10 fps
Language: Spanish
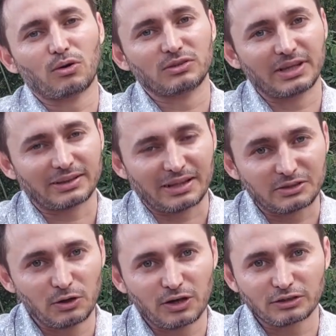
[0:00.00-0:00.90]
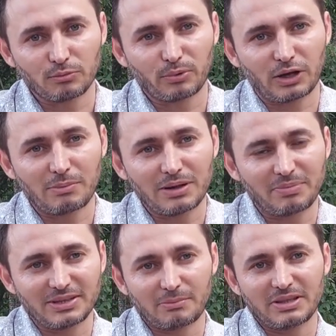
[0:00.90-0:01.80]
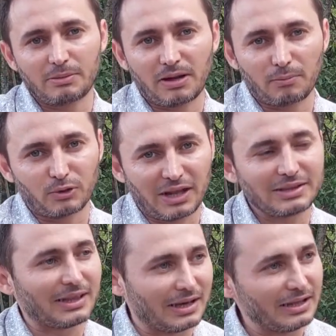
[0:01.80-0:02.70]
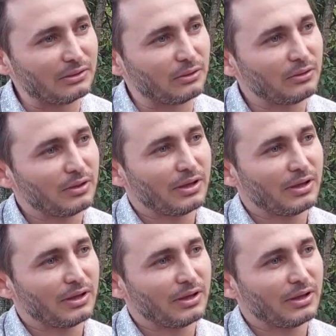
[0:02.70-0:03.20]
concertación, que son programas precisamente para apoyar el talento